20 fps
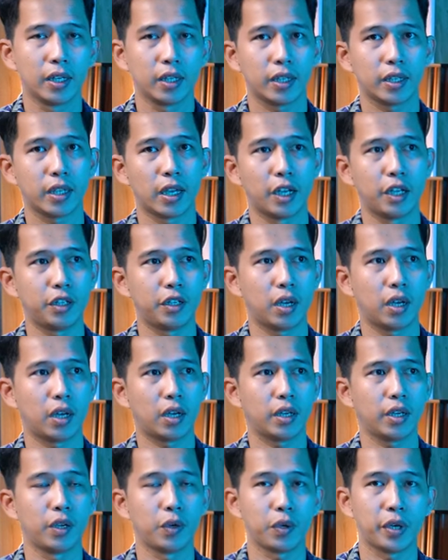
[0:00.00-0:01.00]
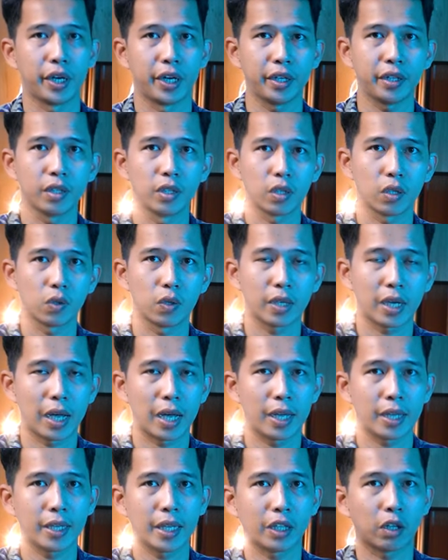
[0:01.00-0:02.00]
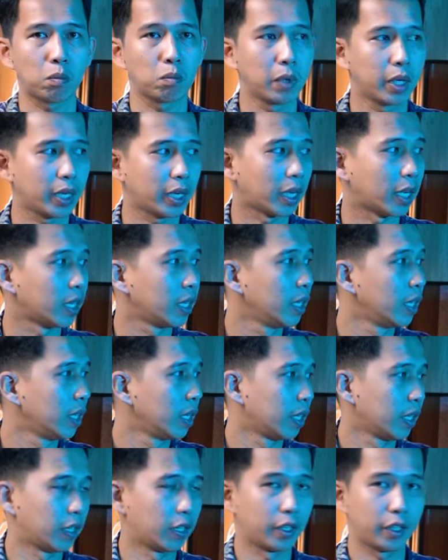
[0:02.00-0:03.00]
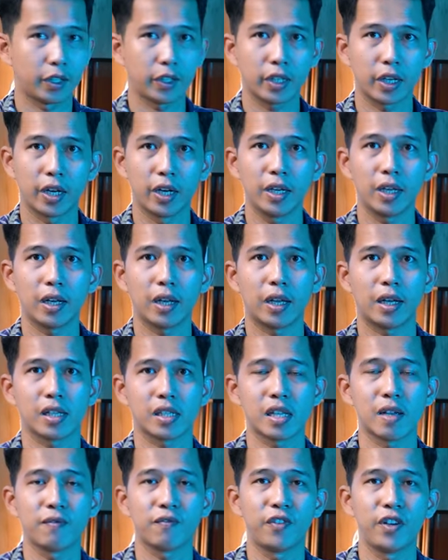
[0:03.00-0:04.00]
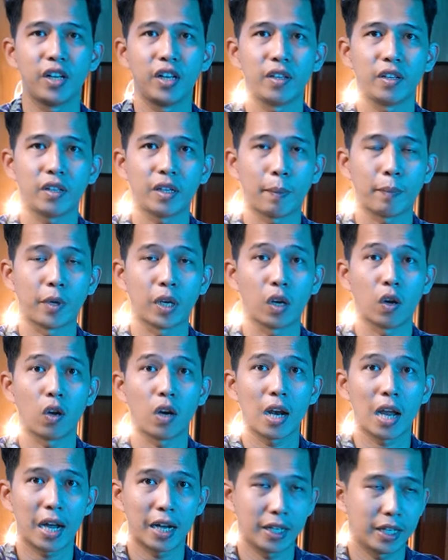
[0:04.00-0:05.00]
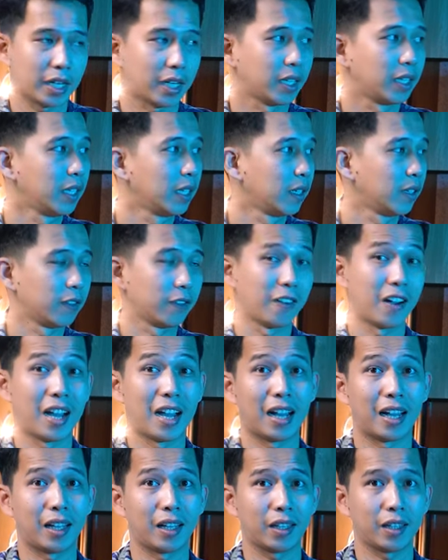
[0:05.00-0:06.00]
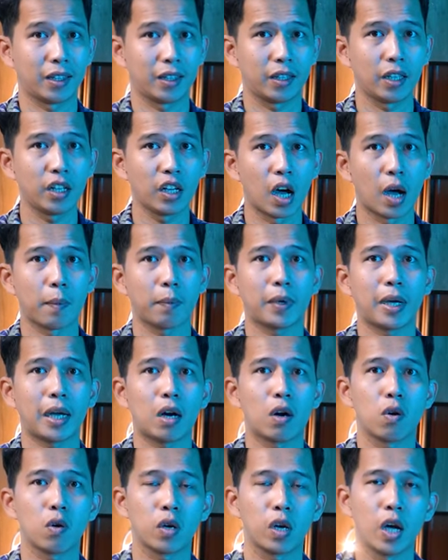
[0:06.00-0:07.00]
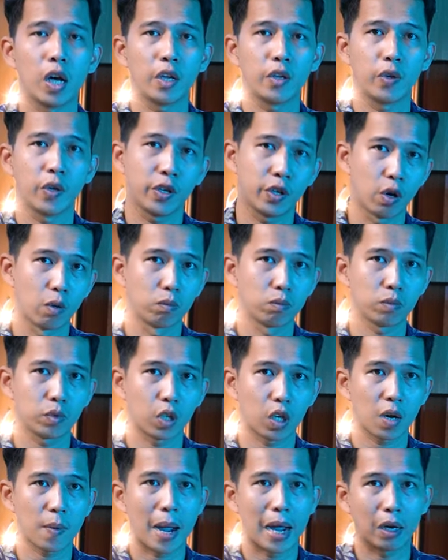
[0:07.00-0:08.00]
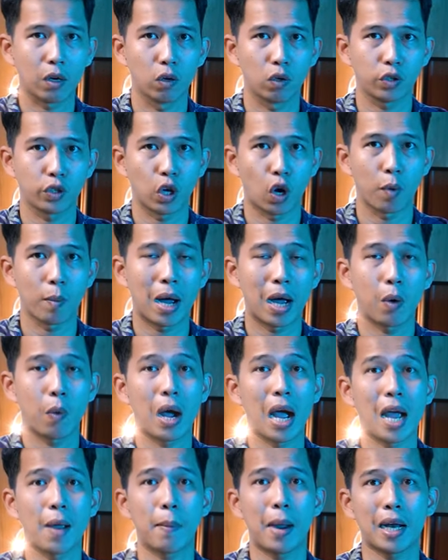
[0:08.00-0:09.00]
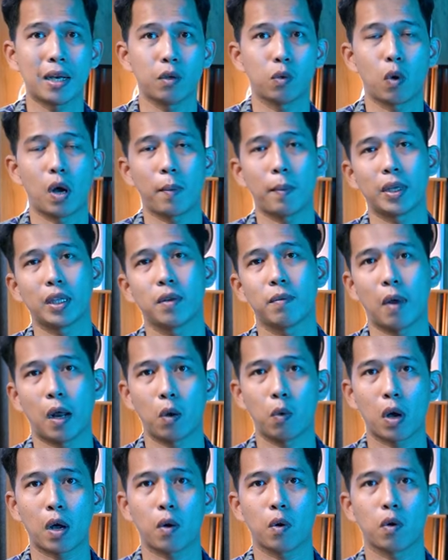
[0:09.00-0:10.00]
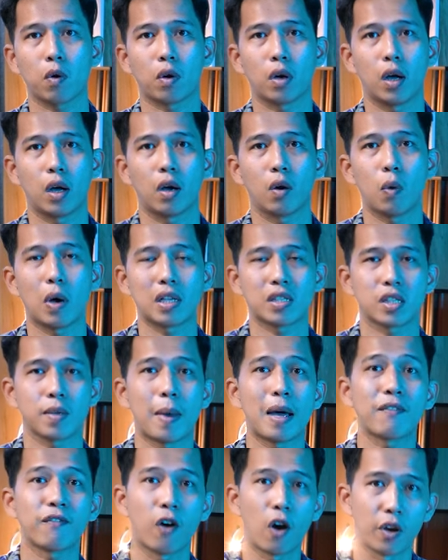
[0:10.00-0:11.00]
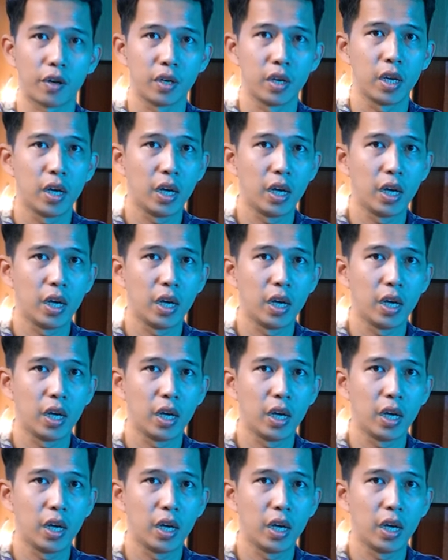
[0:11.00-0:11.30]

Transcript: có thể cho điều khiển được luôn cả nhà thông minh nè rồi có thể là xem phim cập nhật online nè và tích hợp karaoke chuyên dụng cho các bạn luôn chọn bài qua iPad hoặc máy tính bảng hoặc à, qua smartphone